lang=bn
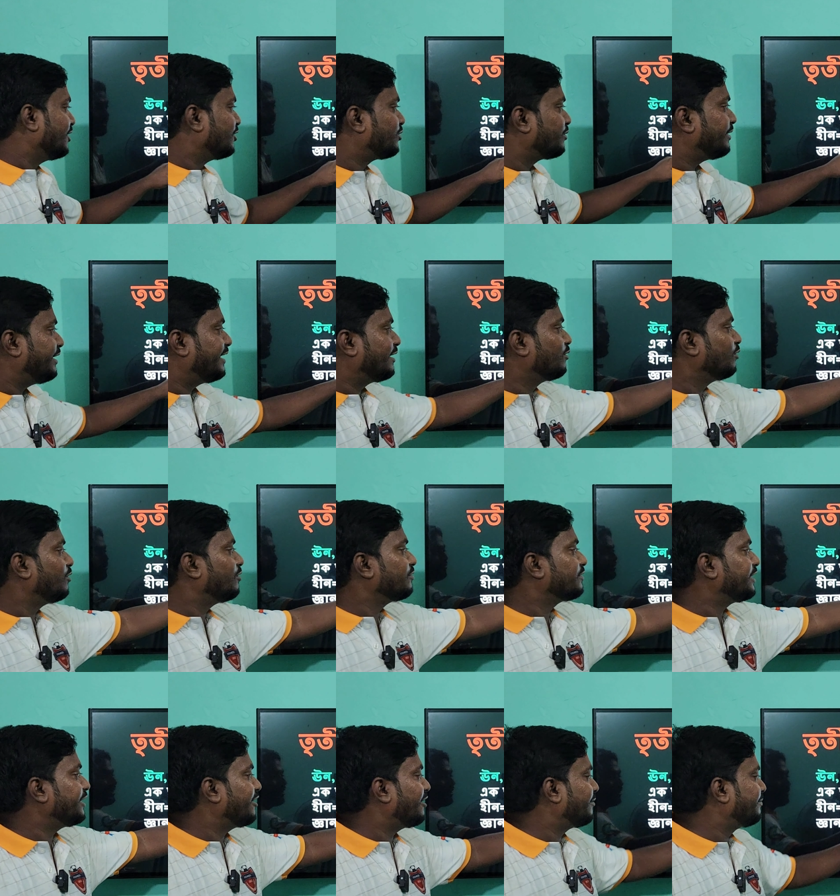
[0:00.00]
তো এগুলোও
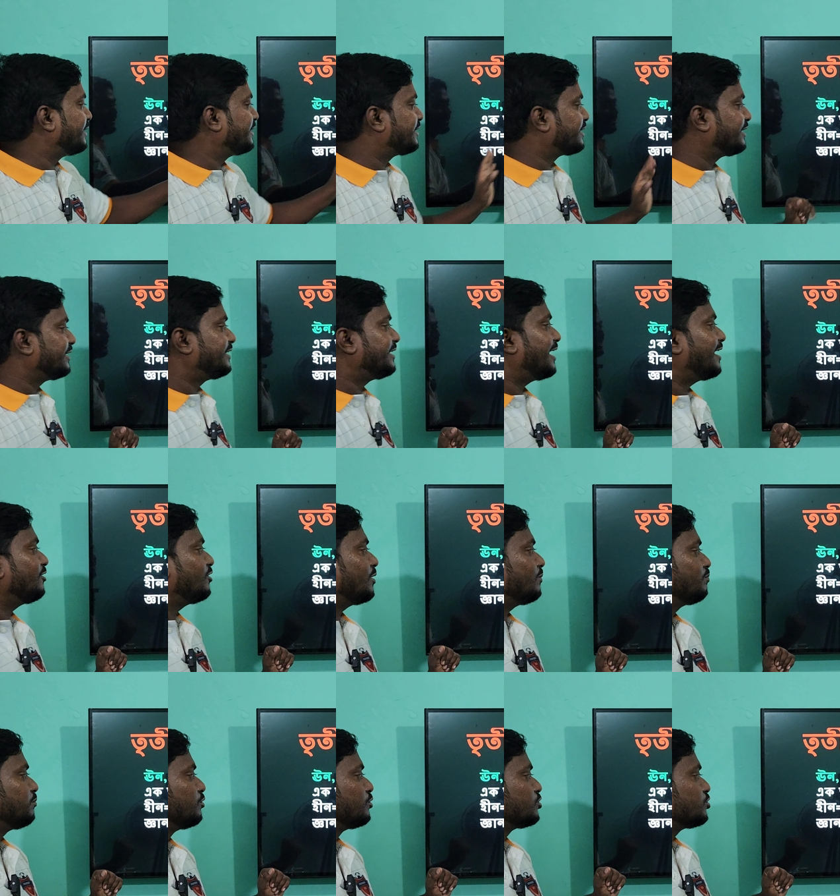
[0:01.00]
কি হবে তৃতীয়া
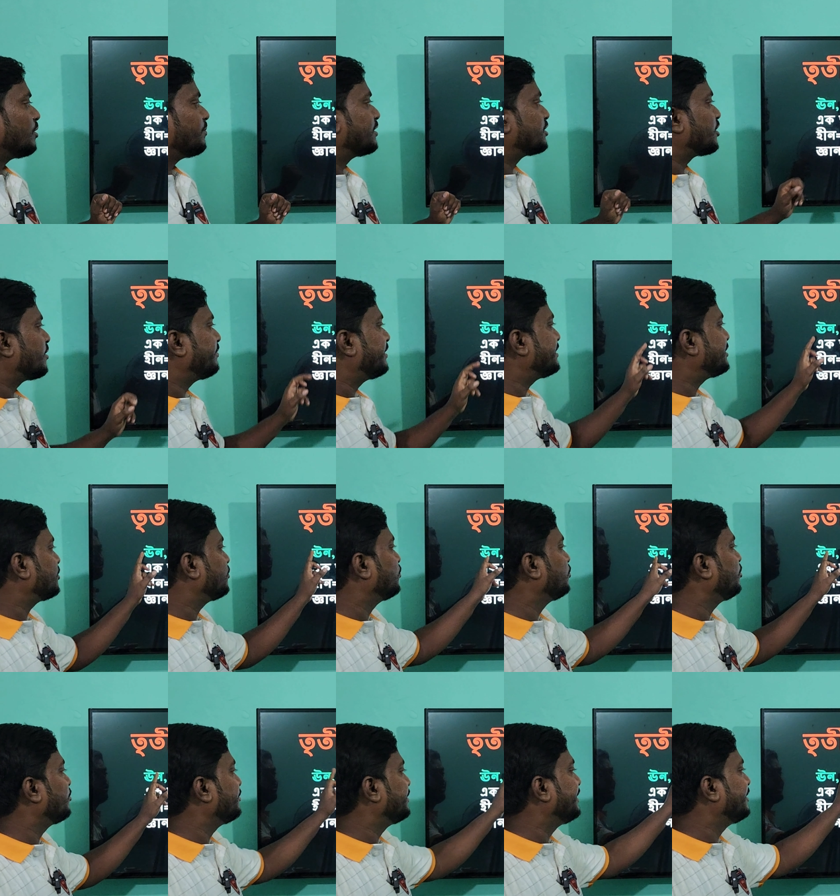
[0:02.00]
তৎপুরুষ সমাস হবে এই যে
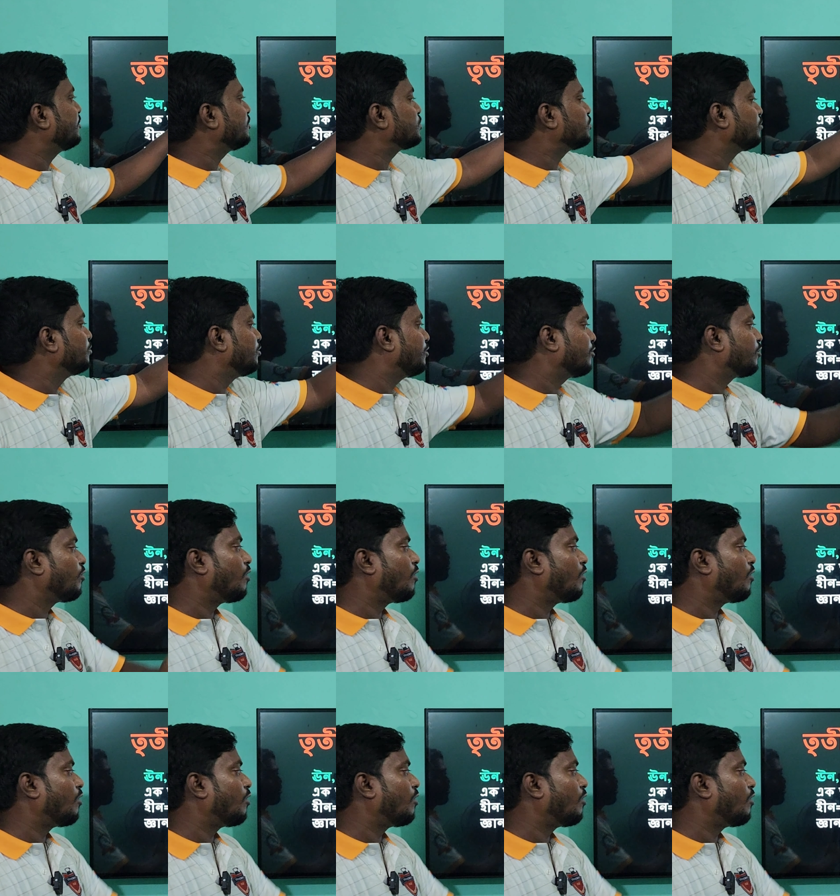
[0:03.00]
উনহীন শূন্য